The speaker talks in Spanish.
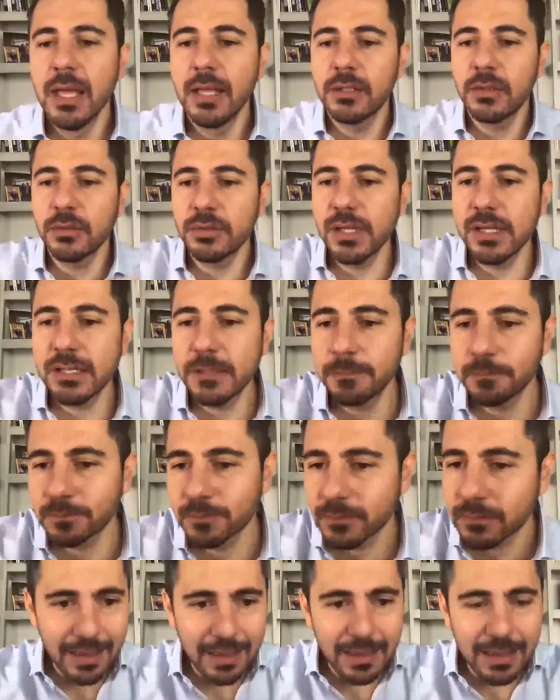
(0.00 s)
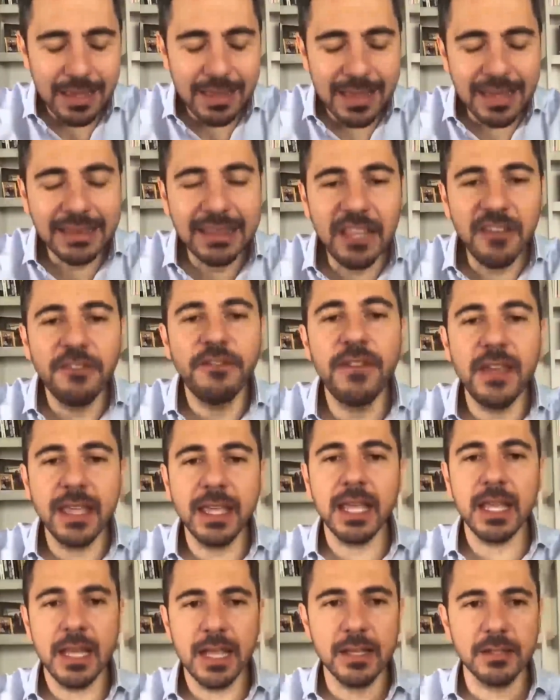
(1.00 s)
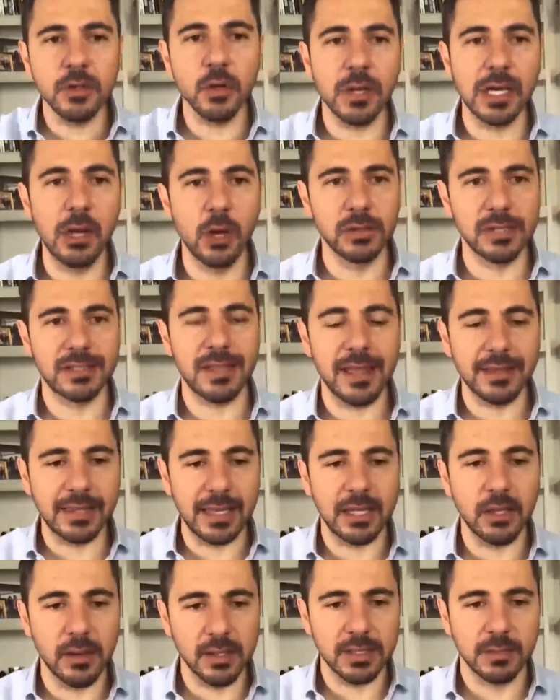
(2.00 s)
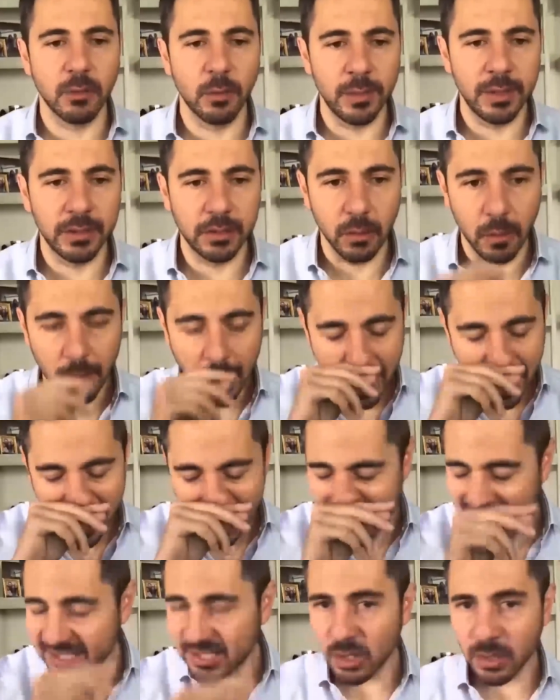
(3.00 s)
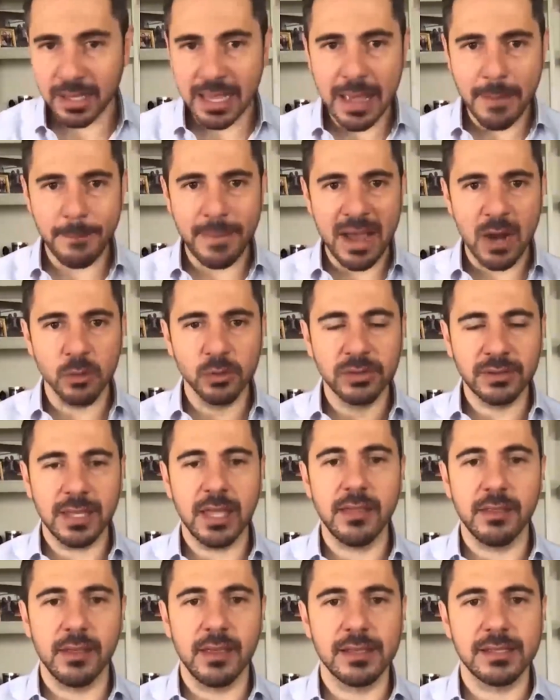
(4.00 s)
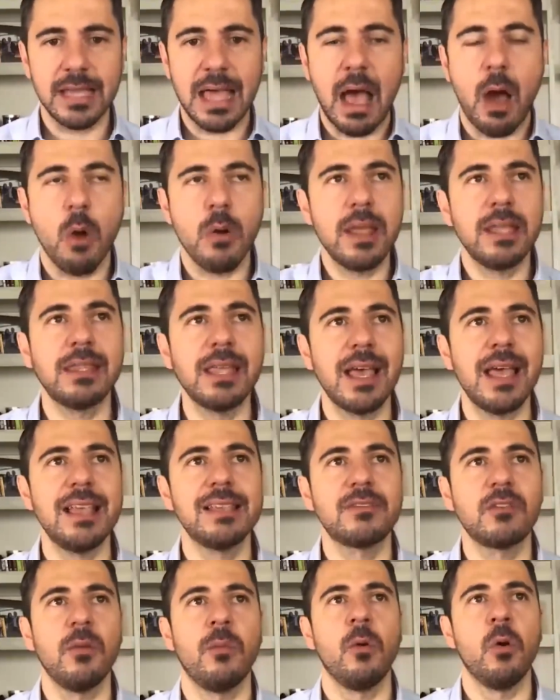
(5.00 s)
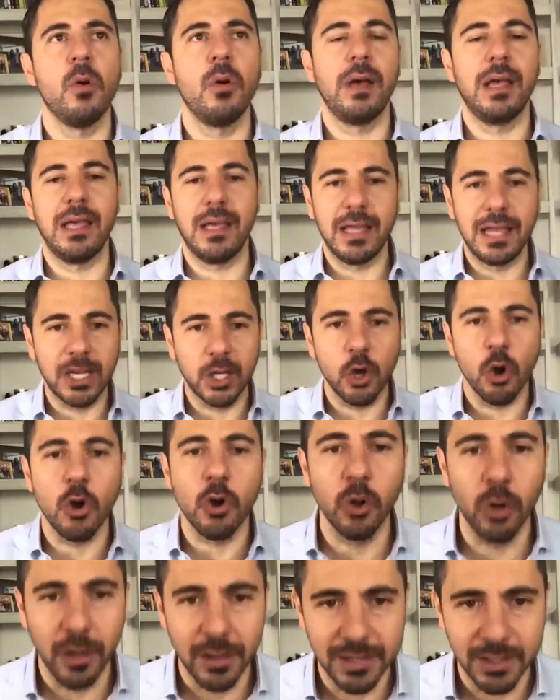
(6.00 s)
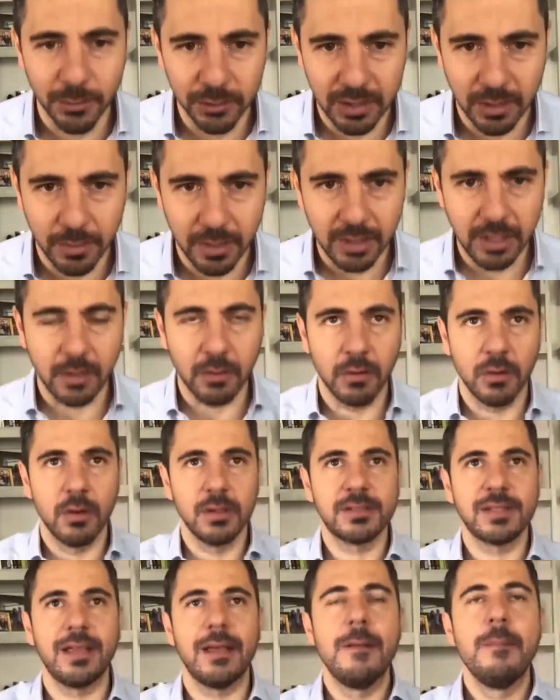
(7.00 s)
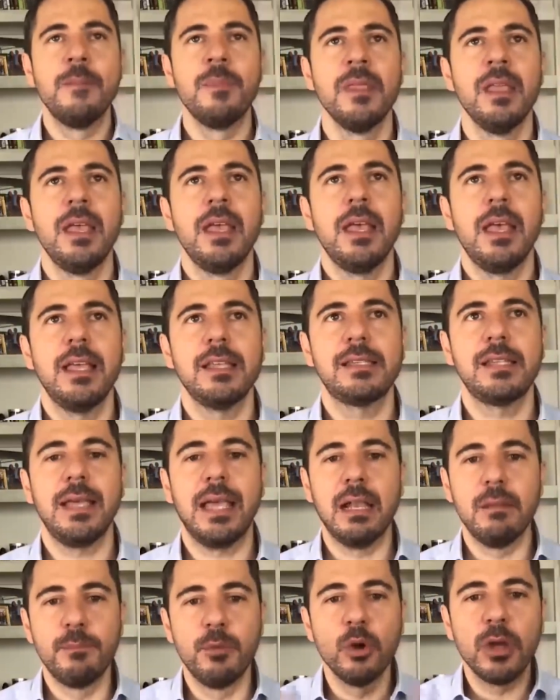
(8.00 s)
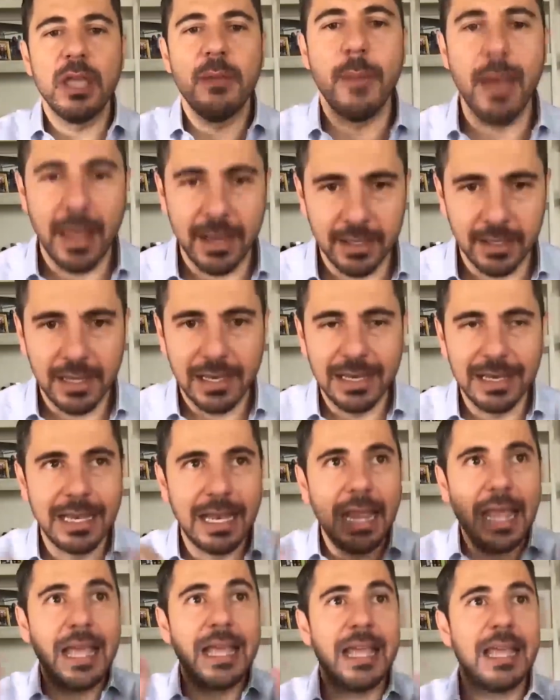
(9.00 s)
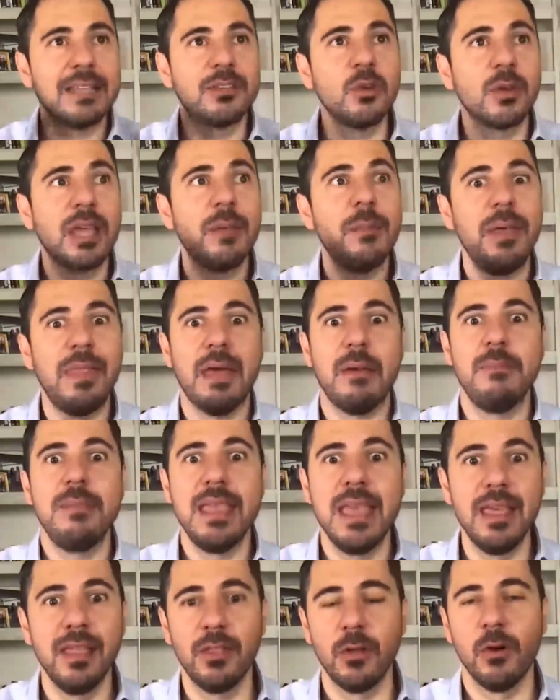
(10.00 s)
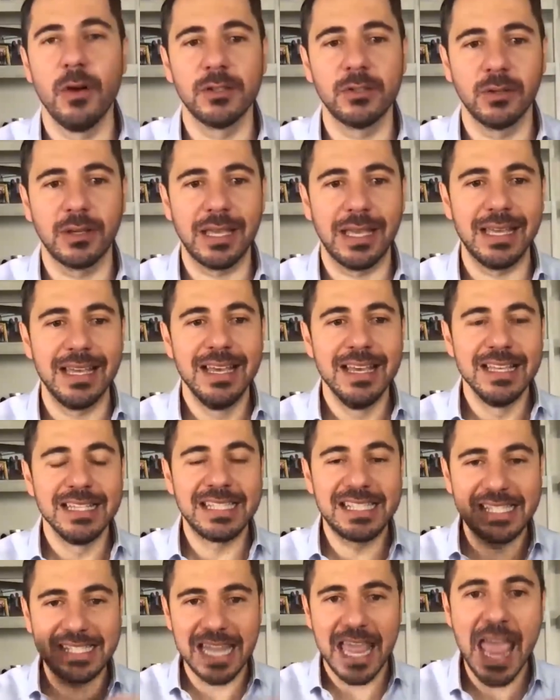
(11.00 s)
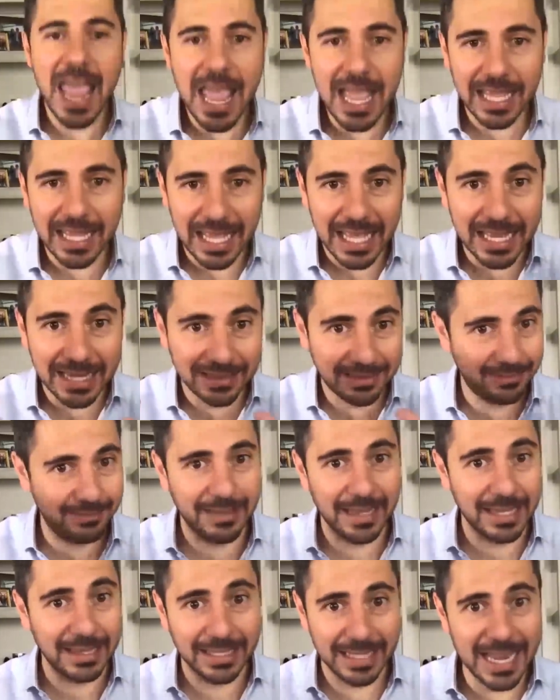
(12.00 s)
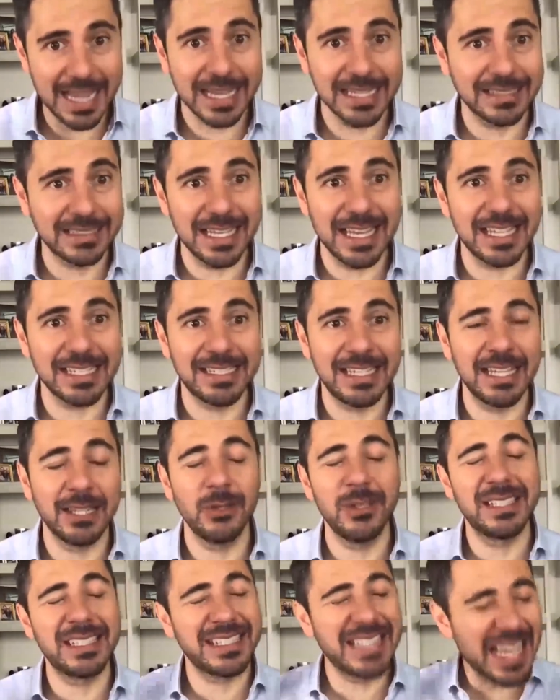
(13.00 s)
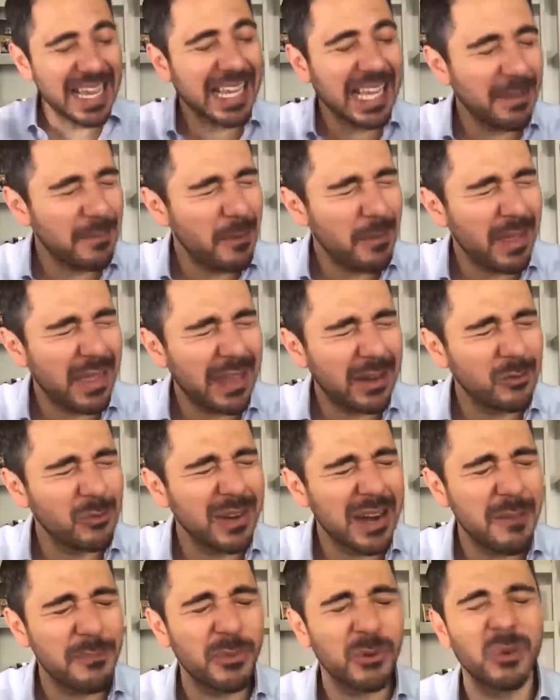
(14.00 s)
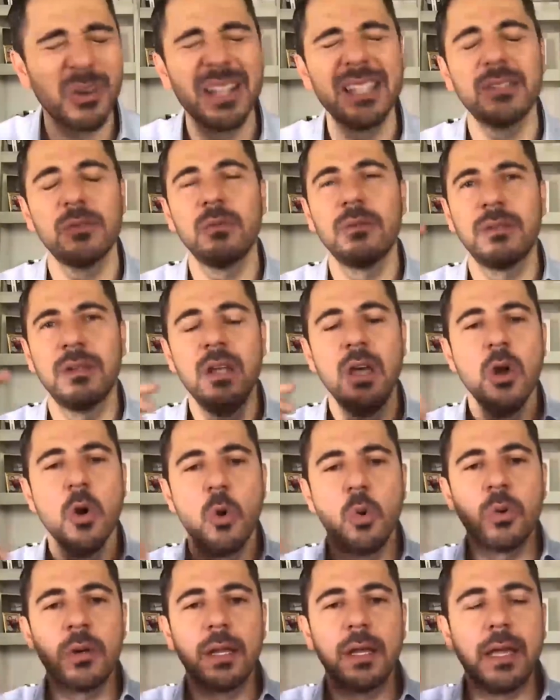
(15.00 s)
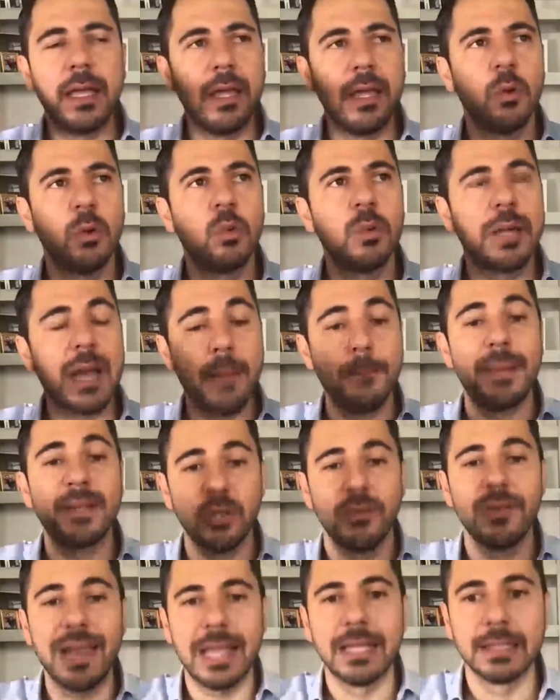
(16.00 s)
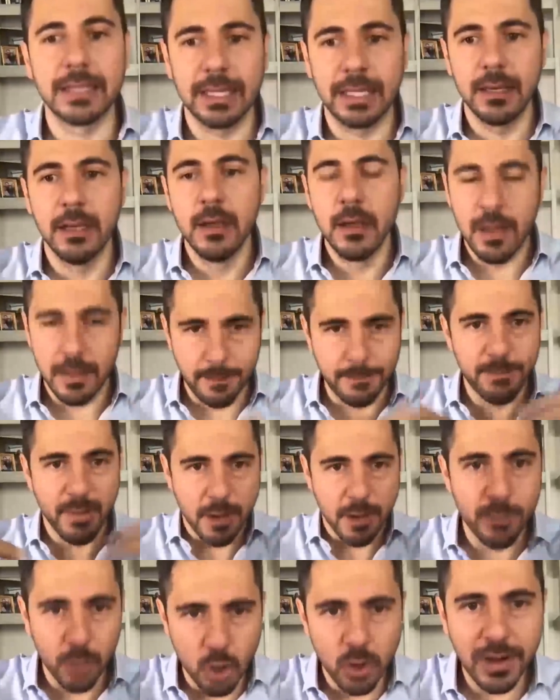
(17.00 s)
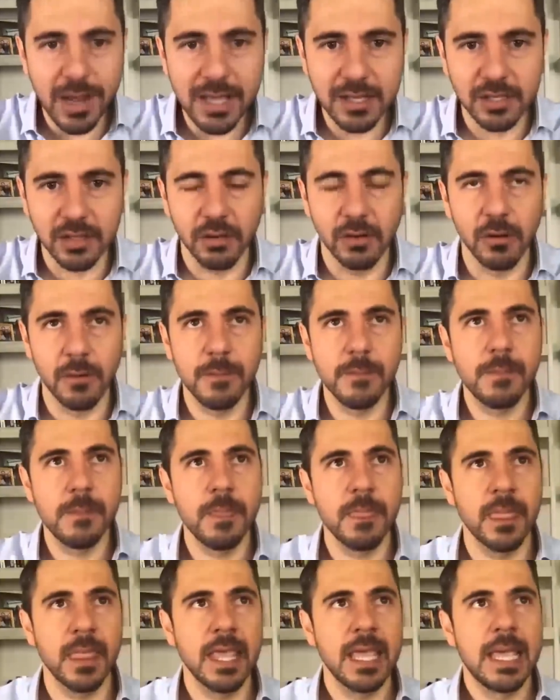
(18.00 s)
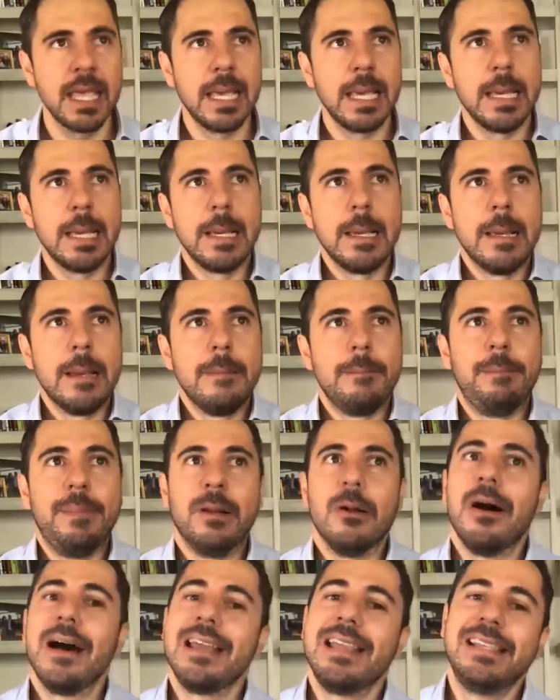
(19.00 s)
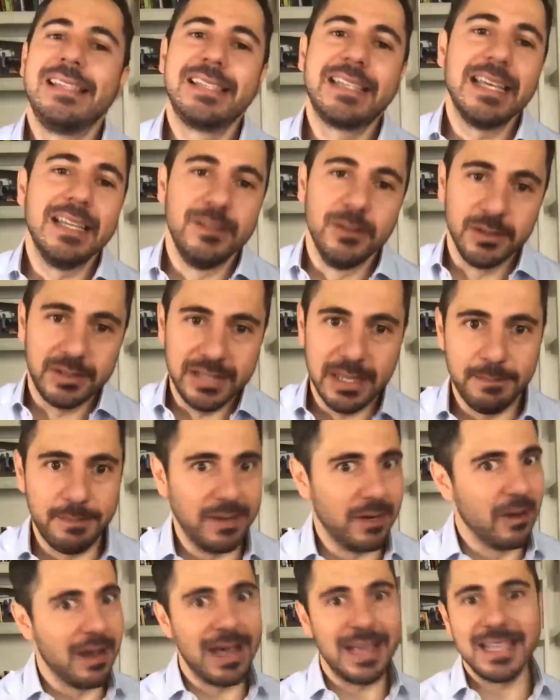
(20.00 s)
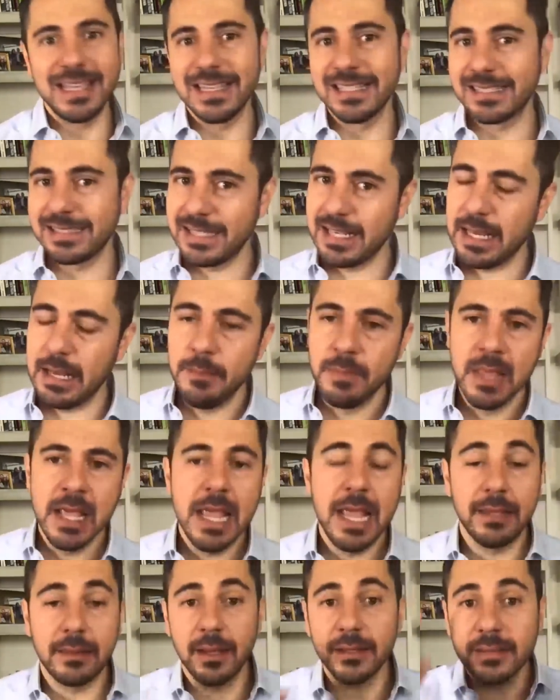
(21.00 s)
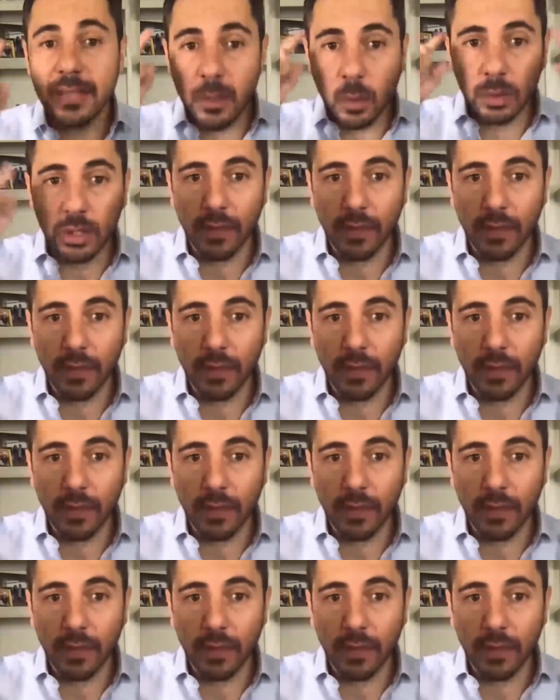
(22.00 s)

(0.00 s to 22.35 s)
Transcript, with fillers: Entonces, identifiquen eso que los está deteniendo en este momento. Eso que para ustedes ahorita es como e, el coco, le decimos en México, ¿no? Ese, ese el boogeyman, el, eso que me da miedo, eso que sé que tendría que estar haciendo y sé que me va a dar un gran, progreso, un, un, eh, un gran paso adelante, progreso, pero ay, es que no sé, pero ay, es que, y te vas a dar